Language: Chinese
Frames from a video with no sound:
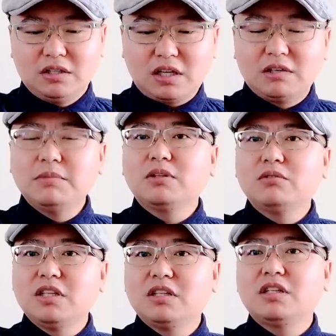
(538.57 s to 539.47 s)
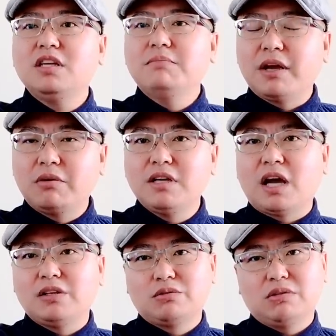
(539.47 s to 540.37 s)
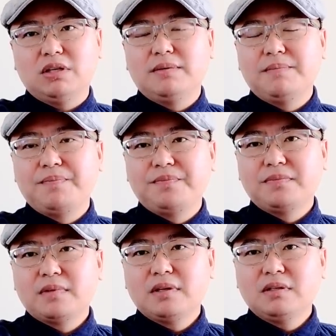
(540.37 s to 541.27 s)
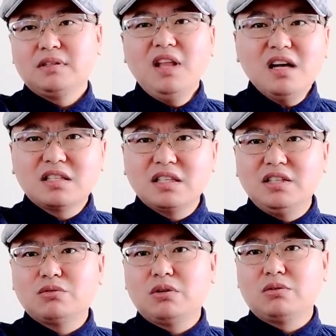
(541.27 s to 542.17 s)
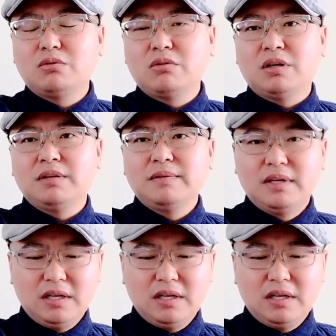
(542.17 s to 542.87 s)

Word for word: 他他妈都得替美国人研究出来，弄死你所有中国人。